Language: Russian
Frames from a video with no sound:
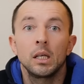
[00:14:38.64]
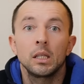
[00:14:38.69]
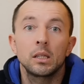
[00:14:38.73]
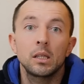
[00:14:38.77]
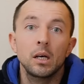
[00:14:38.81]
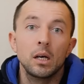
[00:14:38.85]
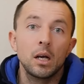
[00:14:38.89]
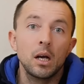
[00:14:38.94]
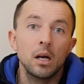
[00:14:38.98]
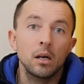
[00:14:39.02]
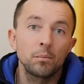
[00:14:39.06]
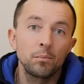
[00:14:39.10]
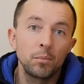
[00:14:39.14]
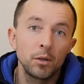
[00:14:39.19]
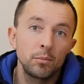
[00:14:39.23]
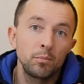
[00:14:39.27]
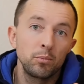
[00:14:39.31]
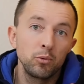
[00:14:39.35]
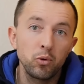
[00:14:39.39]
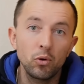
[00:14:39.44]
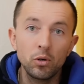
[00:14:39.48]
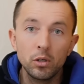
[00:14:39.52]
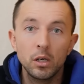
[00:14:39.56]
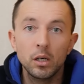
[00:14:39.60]
так как быть
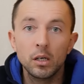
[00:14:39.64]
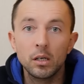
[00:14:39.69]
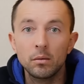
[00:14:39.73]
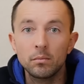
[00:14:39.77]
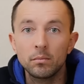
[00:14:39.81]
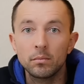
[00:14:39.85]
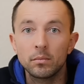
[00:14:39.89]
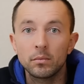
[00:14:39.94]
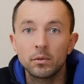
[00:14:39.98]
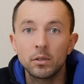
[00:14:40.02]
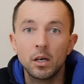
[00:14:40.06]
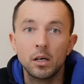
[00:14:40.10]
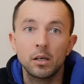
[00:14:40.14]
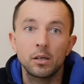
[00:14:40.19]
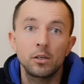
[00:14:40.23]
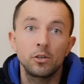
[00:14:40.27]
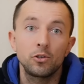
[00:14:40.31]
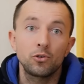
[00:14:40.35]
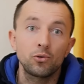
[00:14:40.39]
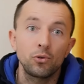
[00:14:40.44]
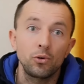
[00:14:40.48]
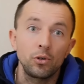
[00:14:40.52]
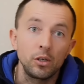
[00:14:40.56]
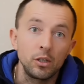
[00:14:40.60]
блогером, так
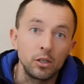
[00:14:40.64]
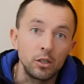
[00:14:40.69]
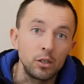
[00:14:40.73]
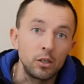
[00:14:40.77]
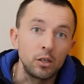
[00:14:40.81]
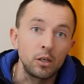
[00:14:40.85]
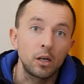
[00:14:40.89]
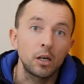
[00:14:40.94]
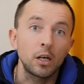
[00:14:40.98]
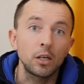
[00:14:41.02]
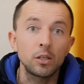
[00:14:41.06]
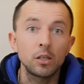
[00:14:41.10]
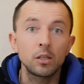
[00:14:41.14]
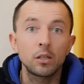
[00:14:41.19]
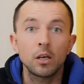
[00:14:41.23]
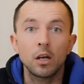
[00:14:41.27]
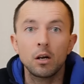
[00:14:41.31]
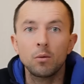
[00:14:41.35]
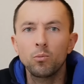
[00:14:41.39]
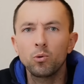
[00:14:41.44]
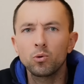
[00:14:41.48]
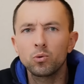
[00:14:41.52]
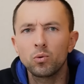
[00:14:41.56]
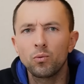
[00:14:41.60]
еще и ходить на
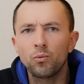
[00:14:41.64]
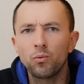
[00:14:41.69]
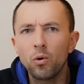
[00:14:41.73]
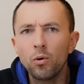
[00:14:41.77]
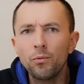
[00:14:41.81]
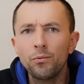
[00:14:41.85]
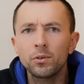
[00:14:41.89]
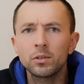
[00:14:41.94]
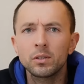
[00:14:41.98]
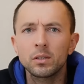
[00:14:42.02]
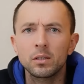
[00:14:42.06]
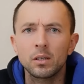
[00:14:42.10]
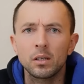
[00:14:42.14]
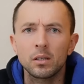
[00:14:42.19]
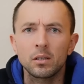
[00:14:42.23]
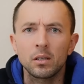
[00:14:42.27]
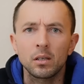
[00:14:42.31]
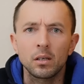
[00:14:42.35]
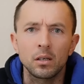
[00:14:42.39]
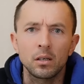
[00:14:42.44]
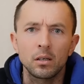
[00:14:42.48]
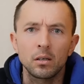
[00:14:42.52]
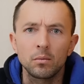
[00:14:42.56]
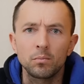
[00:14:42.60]
работу в офис,
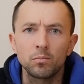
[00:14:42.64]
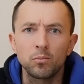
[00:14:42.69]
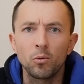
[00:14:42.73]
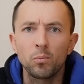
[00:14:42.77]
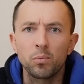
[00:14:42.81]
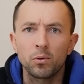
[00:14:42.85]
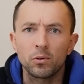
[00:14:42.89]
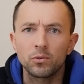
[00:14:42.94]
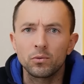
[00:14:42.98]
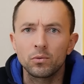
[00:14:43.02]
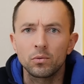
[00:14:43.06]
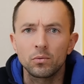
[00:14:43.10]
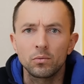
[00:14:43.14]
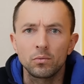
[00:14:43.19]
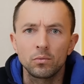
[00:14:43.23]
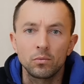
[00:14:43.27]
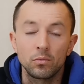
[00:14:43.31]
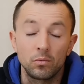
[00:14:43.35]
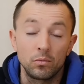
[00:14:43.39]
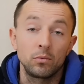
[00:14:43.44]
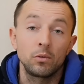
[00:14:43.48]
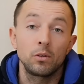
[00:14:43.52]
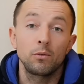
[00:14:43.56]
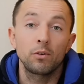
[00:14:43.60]
это попросту
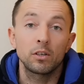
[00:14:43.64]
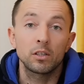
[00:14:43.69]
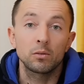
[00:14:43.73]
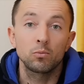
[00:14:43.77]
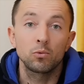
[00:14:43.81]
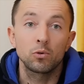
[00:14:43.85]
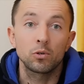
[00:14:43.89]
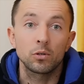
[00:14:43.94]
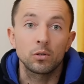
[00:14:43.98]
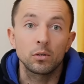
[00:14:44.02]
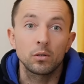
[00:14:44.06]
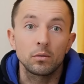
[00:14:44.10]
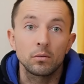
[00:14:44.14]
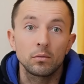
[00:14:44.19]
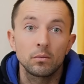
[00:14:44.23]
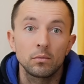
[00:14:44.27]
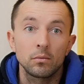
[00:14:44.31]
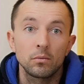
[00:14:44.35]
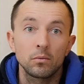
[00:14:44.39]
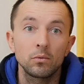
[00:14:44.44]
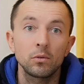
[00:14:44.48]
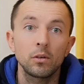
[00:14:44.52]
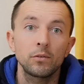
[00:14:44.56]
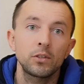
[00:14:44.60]
невозможно.
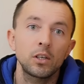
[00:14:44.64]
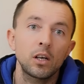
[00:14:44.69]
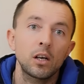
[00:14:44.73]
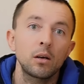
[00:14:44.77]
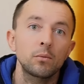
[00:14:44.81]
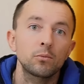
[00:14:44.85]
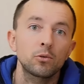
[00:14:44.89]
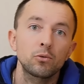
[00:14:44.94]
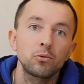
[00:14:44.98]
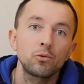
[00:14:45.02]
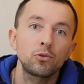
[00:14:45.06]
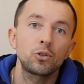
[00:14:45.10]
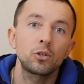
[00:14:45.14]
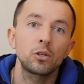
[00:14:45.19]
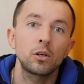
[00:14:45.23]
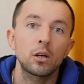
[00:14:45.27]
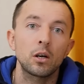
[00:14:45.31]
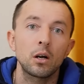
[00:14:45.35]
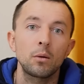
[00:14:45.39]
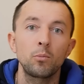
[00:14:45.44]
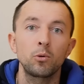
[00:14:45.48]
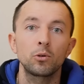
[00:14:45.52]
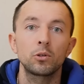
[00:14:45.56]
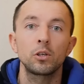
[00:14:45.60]
Ну, на всяком случае,
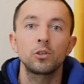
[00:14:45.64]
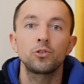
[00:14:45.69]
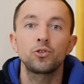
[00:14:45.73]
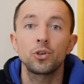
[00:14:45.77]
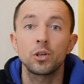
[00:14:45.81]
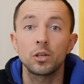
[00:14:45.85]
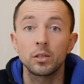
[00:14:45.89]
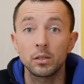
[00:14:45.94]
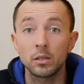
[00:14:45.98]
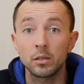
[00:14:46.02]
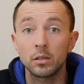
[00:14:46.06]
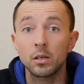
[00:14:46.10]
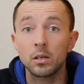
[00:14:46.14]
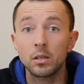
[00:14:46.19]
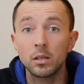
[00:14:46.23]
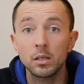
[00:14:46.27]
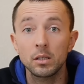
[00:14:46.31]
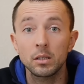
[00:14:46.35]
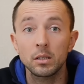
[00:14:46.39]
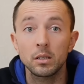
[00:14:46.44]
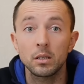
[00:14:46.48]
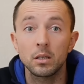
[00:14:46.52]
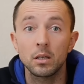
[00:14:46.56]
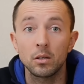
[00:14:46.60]
работать через
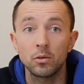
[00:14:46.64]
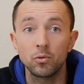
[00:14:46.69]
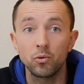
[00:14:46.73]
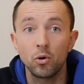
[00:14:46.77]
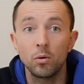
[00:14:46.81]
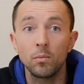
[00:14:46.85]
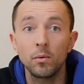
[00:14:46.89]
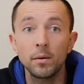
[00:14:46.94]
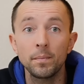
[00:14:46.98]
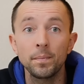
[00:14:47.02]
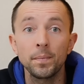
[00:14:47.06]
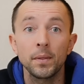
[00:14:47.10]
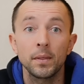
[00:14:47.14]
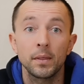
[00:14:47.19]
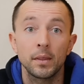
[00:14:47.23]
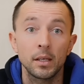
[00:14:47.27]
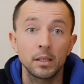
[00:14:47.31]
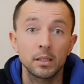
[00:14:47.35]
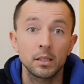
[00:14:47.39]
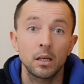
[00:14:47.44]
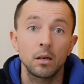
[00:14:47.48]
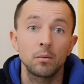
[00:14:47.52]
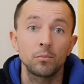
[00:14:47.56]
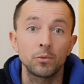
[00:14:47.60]
интернет, сидя дома,
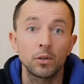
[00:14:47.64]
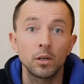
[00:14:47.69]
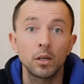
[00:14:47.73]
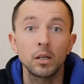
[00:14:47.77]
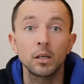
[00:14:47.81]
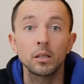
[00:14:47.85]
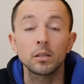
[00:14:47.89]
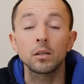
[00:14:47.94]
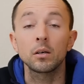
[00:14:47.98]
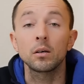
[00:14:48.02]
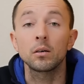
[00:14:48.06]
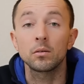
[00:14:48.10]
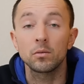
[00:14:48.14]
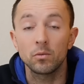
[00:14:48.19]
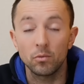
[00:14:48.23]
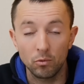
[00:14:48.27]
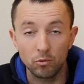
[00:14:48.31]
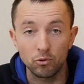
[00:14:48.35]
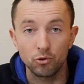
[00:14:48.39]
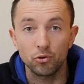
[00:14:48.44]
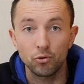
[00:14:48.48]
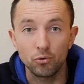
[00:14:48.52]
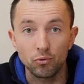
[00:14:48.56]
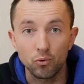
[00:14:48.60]
на самом деле это
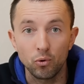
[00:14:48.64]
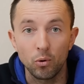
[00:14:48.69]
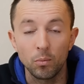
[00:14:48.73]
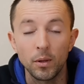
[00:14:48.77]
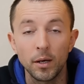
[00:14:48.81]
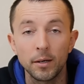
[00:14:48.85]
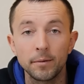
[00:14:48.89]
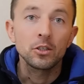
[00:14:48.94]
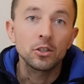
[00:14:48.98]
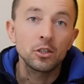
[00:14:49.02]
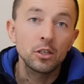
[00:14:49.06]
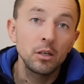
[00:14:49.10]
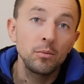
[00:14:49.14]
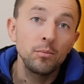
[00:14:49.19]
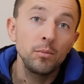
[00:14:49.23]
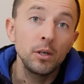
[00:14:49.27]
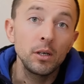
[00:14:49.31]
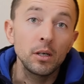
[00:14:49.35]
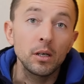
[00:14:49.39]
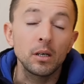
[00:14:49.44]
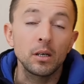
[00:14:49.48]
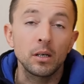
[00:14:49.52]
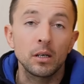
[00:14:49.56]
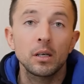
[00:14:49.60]
очень удобно. Шли
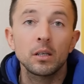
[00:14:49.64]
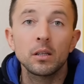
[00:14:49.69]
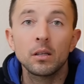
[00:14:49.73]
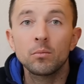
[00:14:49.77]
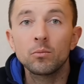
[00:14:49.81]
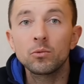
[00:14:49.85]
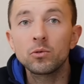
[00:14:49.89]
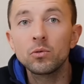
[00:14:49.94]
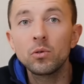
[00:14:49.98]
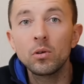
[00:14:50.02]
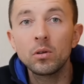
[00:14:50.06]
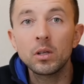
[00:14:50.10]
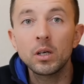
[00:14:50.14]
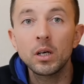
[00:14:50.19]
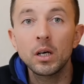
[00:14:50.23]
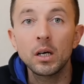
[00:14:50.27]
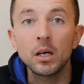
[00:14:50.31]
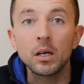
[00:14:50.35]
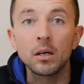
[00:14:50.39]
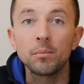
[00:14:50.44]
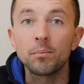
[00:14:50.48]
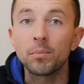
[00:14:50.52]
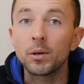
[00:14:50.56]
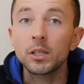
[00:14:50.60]
мы к этому
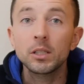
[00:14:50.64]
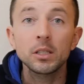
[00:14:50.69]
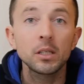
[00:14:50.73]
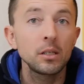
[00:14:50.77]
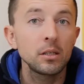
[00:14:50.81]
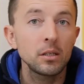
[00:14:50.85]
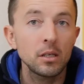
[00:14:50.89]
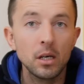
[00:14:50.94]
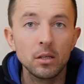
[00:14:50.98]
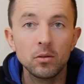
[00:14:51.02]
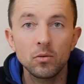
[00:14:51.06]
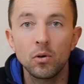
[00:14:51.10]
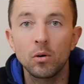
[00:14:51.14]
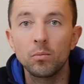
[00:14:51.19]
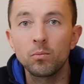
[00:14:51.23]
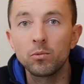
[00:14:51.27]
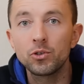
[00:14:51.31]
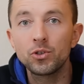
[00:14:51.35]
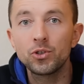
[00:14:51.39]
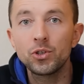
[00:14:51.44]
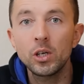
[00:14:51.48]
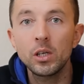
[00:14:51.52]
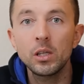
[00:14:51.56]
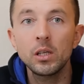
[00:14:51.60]
долго, прошли не одно
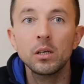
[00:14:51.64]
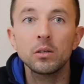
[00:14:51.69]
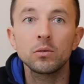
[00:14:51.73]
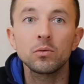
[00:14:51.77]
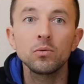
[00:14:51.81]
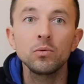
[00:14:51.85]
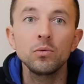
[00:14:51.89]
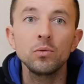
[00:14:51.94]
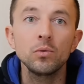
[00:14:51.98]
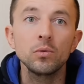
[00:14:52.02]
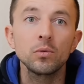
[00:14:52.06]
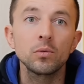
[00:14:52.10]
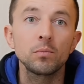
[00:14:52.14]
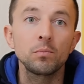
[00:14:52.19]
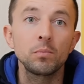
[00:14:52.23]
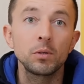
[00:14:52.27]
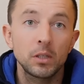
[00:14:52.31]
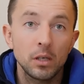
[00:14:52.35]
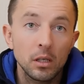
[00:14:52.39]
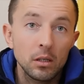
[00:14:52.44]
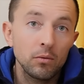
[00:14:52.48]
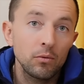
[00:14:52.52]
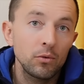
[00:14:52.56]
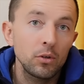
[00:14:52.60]
обучение, но
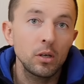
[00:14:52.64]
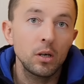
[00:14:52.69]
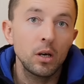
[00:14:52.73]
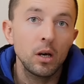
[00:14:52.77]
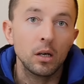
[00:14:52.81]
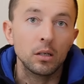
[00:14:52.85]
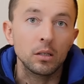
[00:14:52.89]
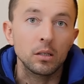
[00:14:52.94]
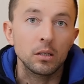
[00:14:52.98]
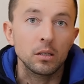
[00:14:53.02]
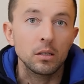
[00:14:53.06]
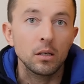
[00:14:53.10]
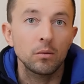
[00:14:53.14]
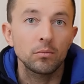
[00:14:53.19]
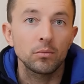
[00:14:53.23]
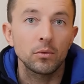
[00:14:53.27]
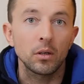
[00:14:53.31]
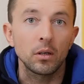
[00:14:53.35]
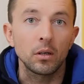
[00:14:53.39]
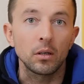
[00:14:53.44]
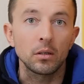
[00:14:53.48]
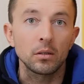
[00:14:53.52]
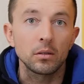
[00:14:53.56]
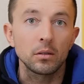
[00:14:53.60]
без этого никак, на самом
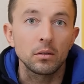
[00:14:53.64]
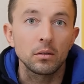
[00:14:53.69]
деле.